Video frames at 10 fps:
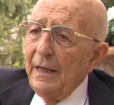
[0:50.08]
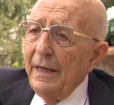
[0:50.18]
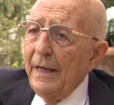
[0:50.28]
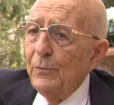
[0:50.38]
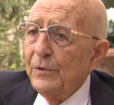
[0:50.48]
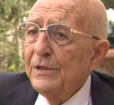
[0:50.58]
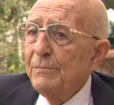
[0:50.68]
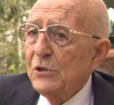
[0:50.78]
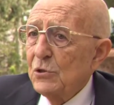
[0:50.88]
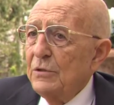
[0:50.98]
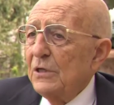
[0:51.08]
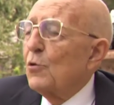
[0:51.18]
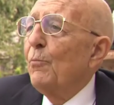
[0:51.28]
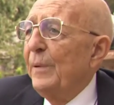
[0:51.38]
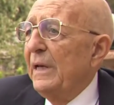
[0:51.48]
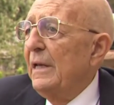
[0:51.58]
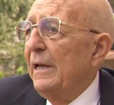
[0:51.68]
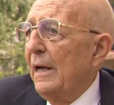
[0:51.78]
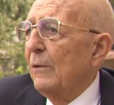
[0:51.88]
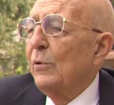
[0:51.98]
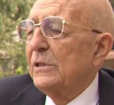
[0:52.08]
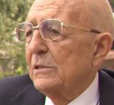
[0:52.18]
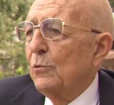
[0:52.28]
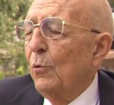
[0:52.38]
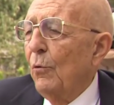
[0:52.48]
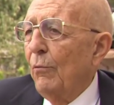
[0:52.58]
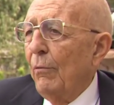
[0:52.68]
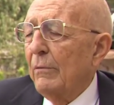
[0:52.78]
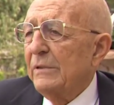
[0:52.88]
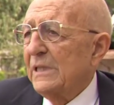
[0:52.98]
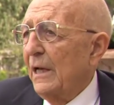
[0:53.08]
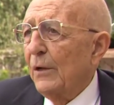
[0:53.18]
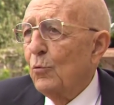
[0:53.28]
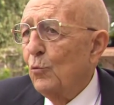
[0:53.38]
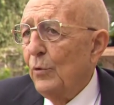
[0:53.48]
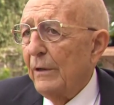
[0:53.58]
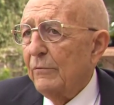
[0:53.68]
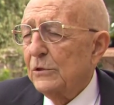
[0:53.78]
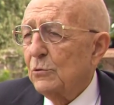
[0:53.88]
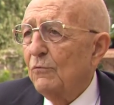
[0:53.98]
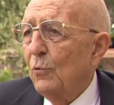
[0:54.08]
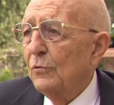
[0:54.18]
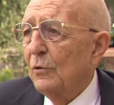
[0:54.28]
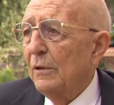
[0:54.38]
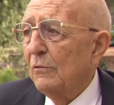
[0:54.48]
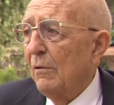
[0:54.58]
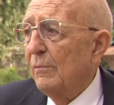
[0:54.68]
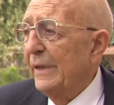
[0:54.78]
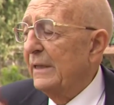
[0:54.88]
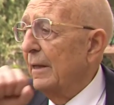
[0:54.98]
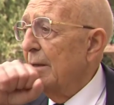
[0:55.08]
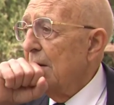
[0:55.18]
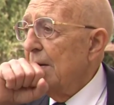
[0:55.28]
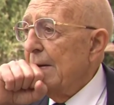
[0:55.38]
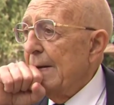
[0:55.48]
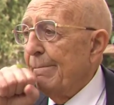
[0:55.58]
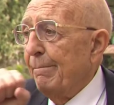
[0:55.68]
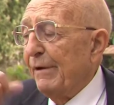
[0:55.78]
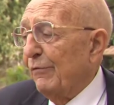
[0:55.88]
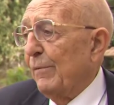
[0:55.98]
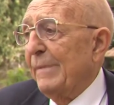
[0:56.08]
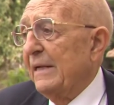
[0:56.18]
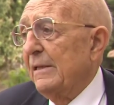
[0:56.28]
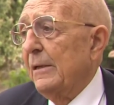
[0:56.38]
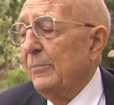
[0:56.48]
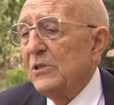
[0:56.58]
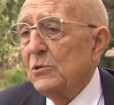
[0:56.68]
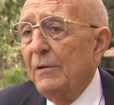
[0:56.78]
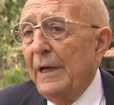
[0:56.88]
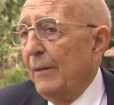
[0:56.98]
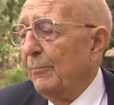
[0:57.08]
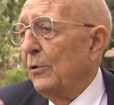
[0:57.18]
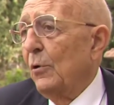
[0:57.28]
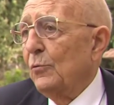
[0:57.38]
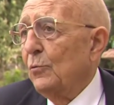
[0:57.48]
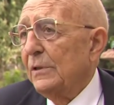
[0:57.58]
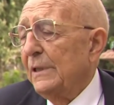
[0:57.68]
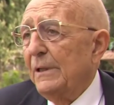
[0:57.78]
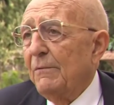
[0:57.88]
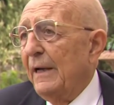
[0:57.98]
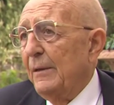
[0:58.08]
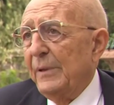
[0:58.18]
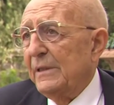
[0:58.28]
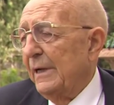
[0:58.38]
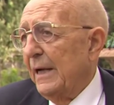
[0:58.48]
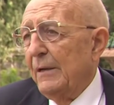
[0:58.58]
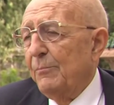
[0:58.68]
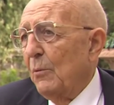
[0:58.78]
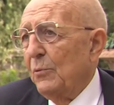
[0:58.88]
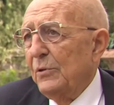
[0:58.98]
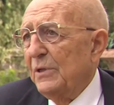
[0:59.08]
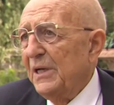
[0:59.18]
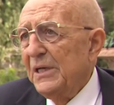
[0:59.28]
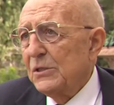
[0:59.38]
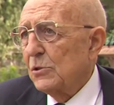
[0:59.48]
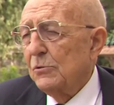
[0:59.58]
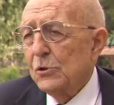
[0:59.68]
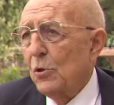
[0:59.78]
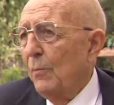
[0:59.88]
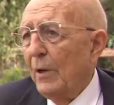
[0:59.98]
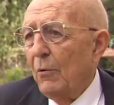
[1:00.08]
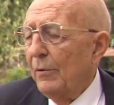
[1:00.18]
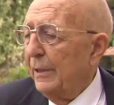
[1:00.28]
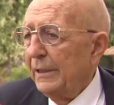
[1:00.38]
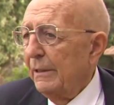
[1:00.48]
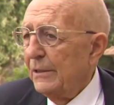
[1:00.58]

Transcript: e quindi bisogna sopperire a, questo, a questa lacuna, a questo vuoto, naturalmente per formare delle persone che poi ognuna delle quali prenderà il proprio indirizzo, insomma con le, le